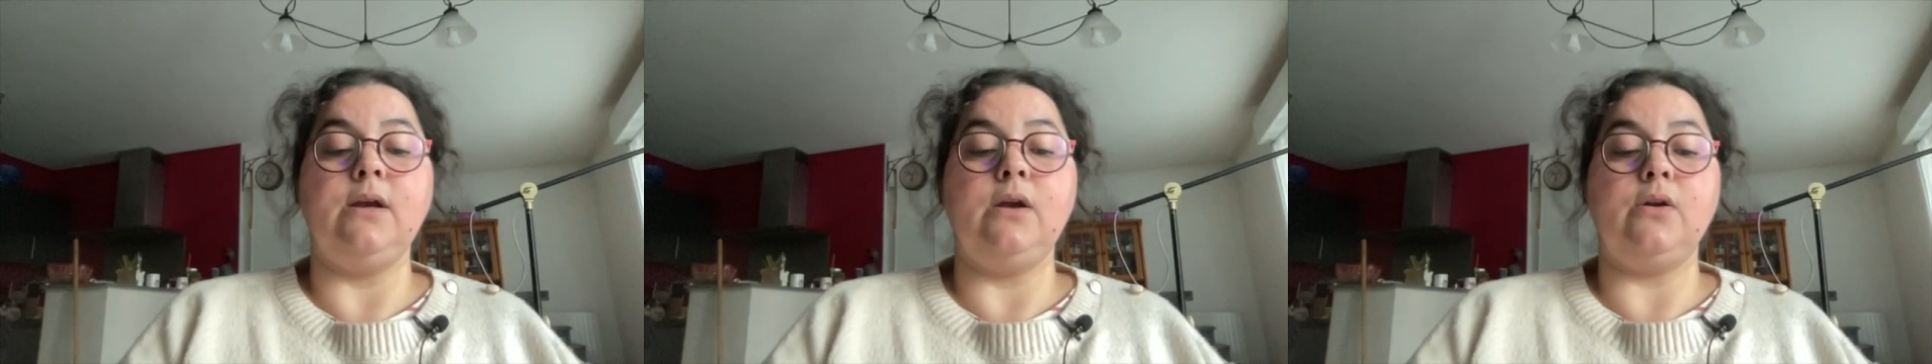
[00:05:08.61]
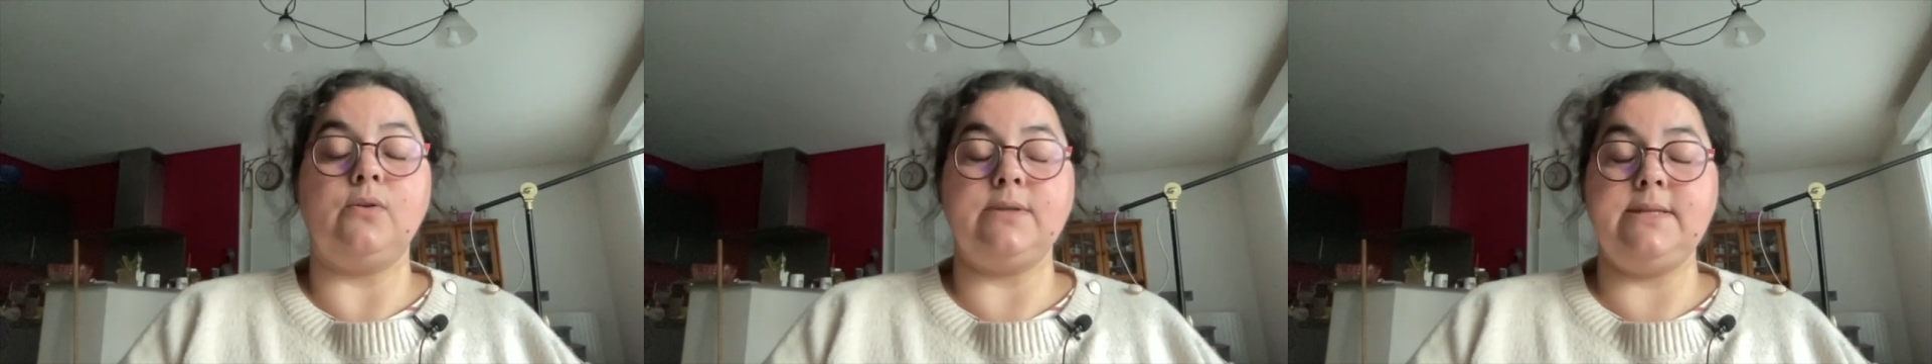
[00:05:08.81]

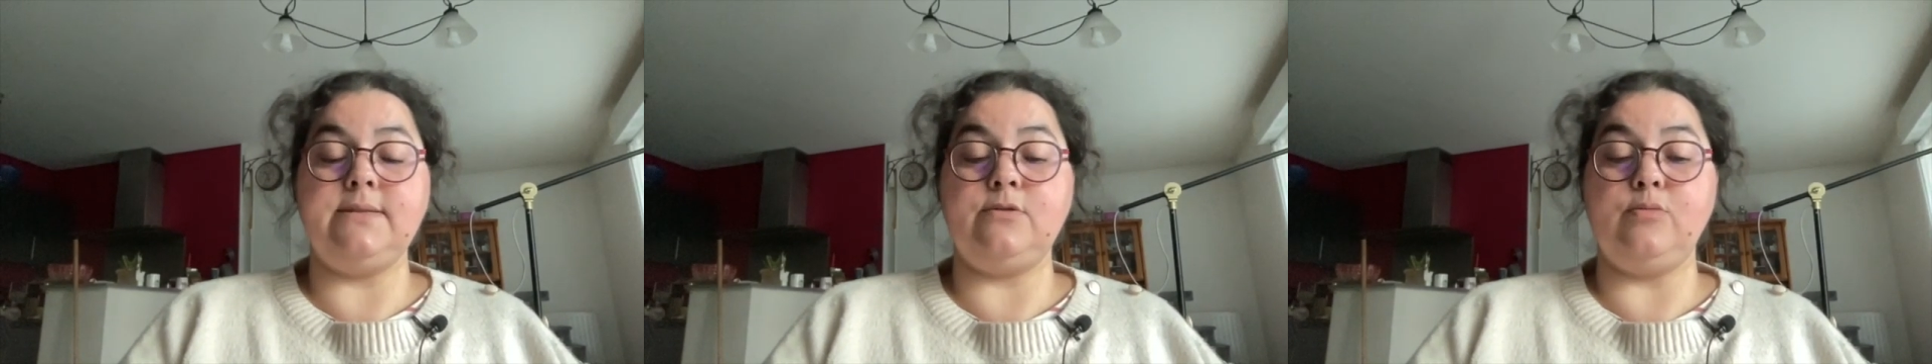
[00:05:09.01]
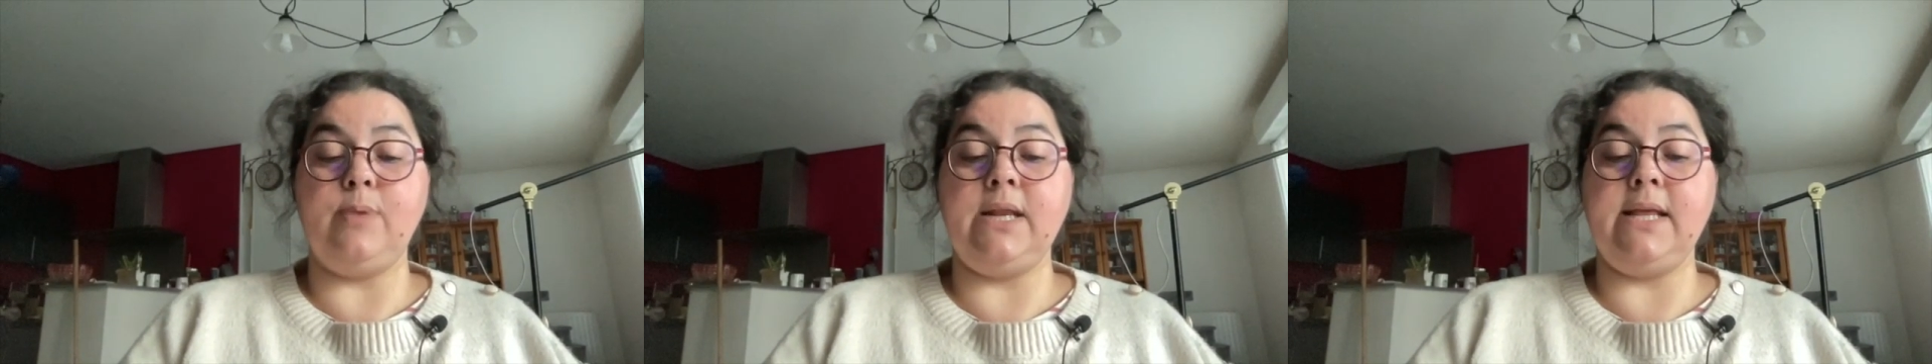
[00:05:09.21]
quand il
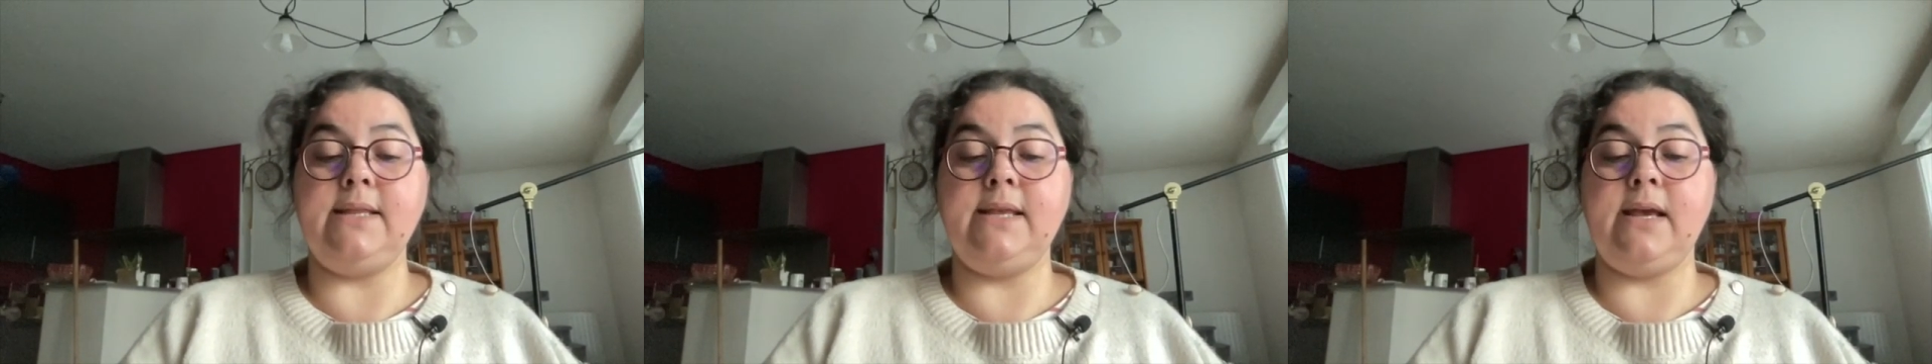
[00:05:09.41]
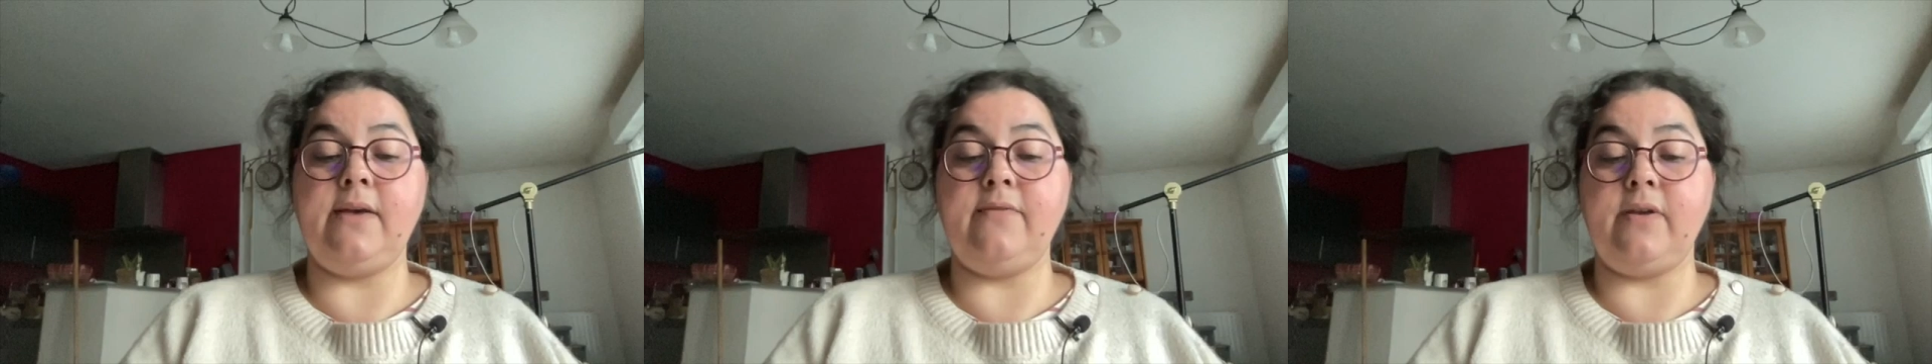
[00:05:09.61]
se
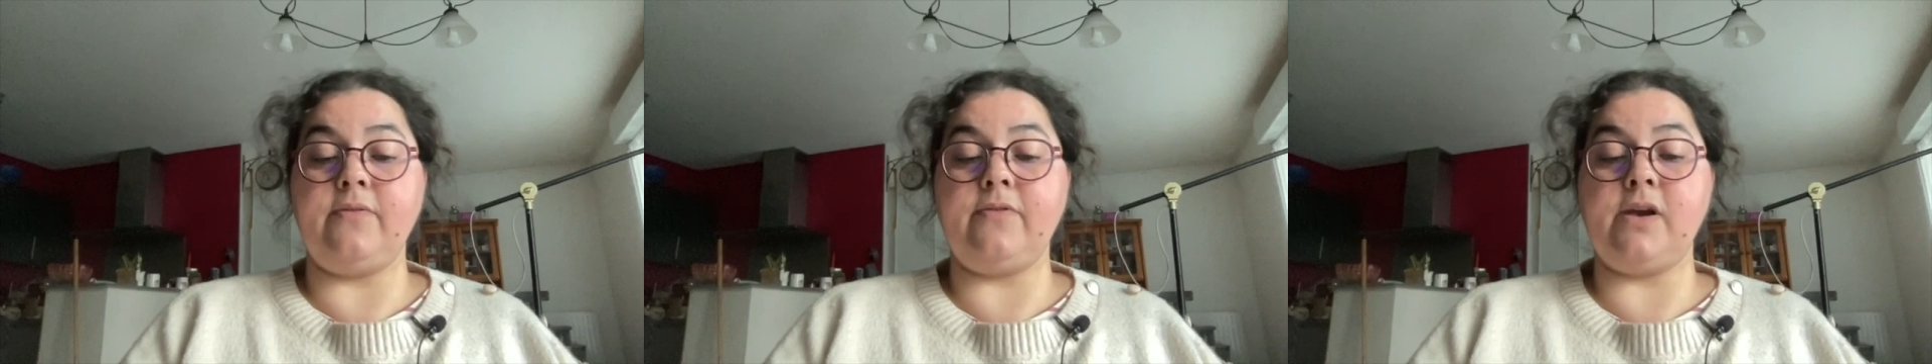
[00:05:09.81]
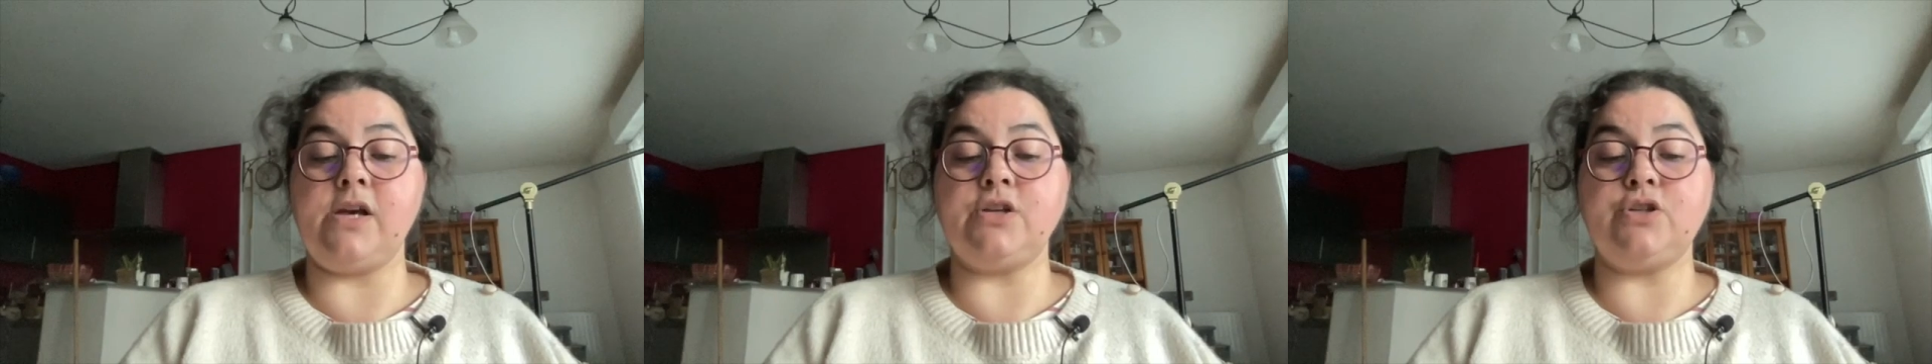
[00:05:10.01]
baladait avec
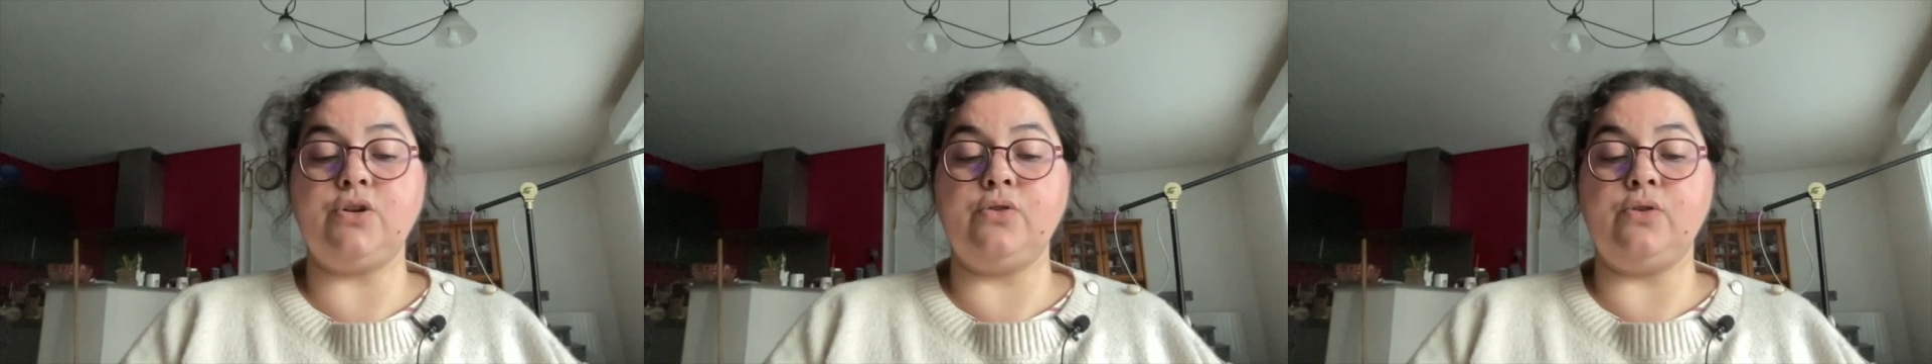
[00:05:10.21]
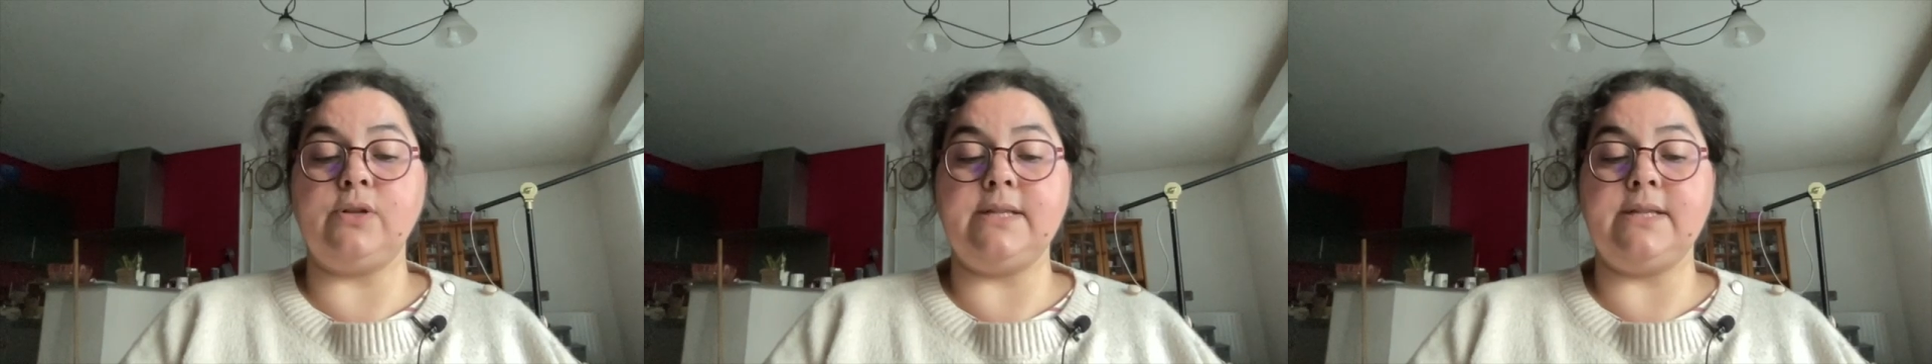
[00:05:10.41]
frère Jean dans